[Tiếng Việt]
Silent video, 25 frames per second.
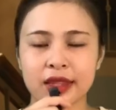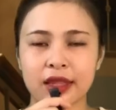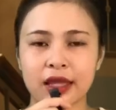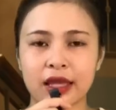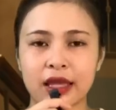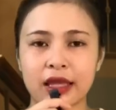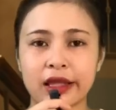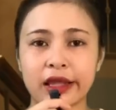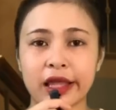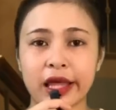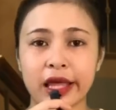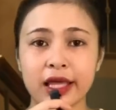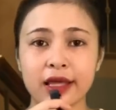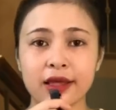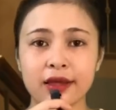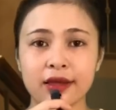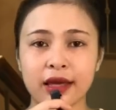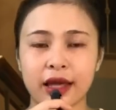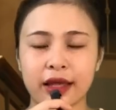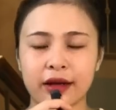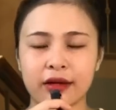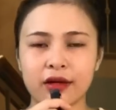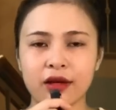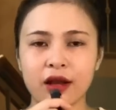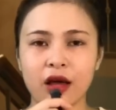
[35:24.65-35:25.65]
Thì thấy
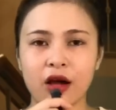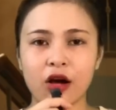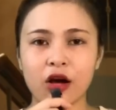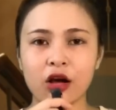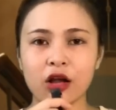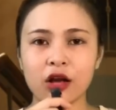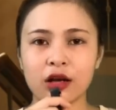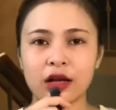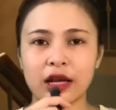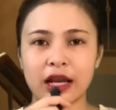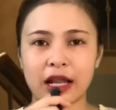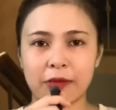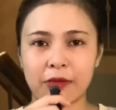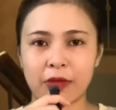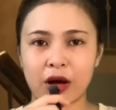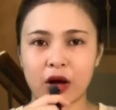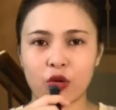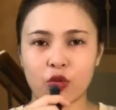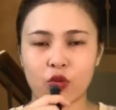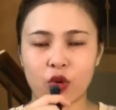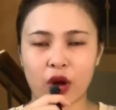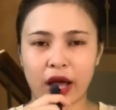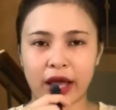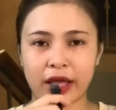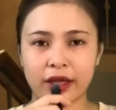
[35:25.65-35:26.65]
cảnh đó là bà
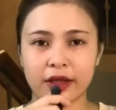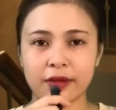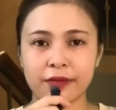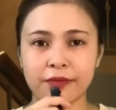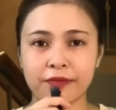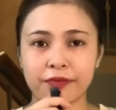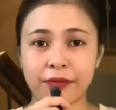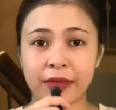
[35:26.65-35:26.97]
ngoại